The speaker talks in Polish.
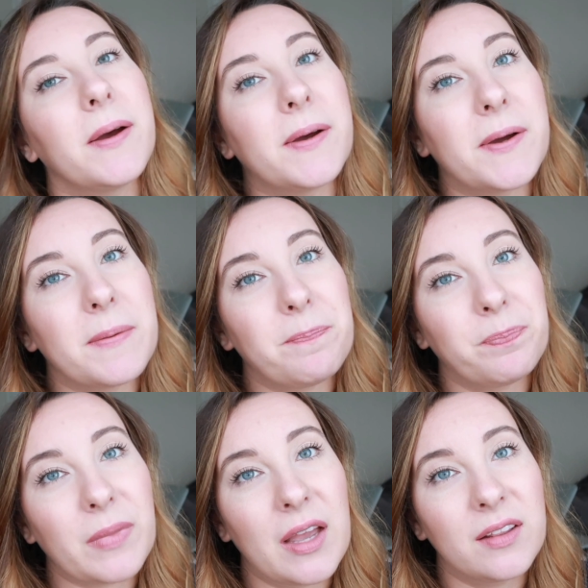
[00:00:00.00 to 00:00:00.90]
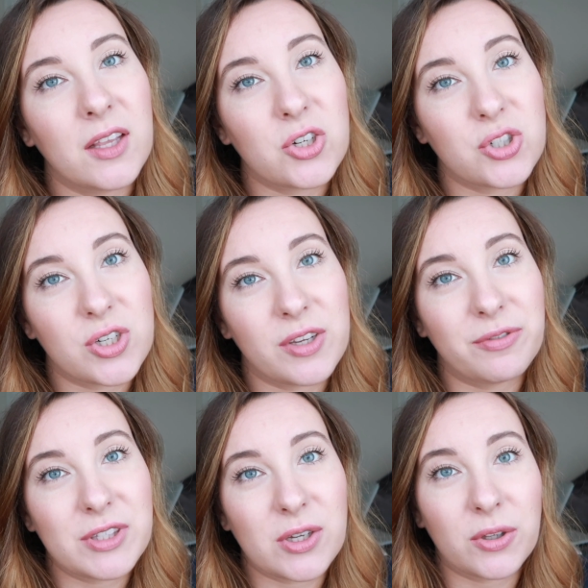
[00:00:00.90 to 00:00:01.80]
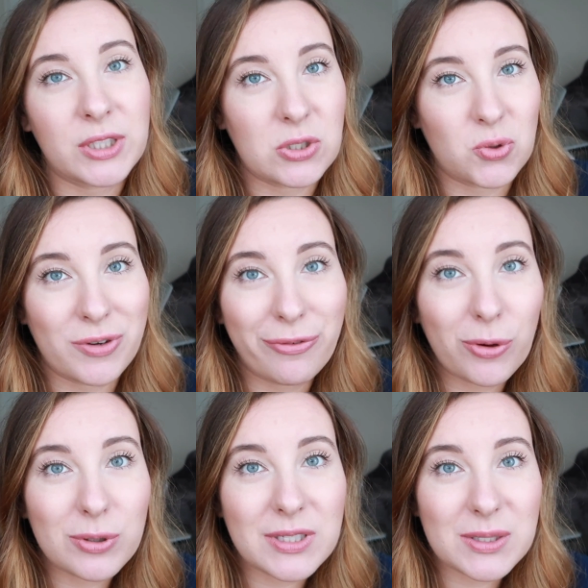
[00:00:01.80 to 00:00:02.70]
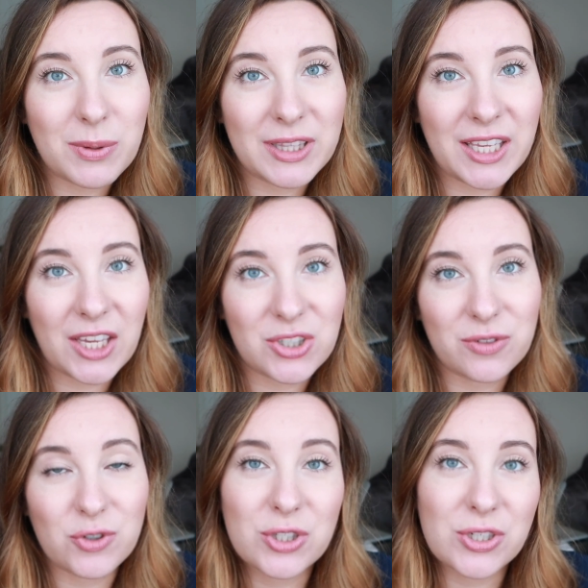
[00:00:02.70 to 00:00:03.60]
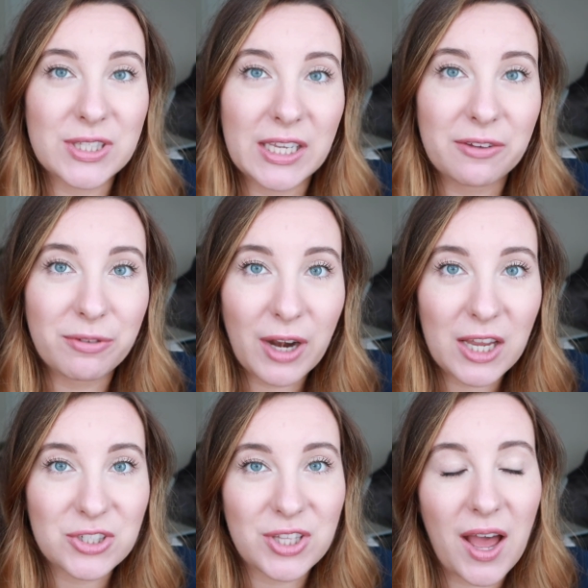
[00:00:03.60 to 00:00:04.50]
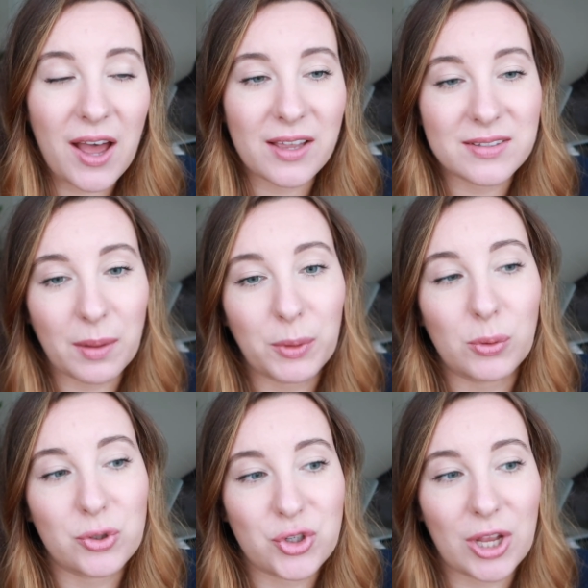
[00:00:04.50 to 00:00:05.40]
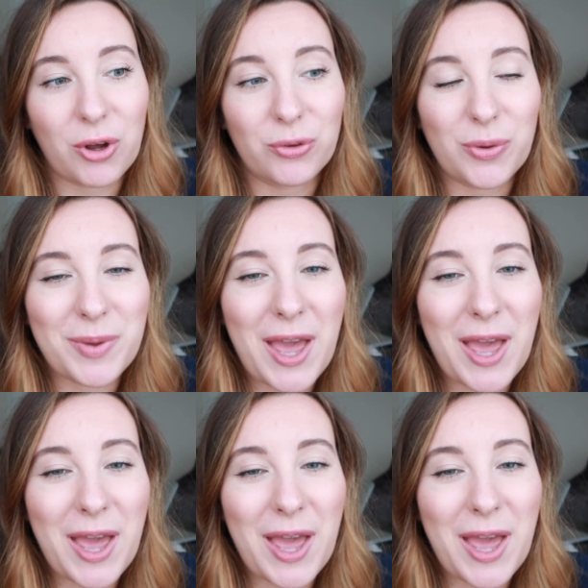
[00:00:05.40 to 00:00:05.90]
Um, też e, widzę od razu, że fokus jest ładniejszy, wszystko jest takie wyraźne, a z tamtą lustrzanką no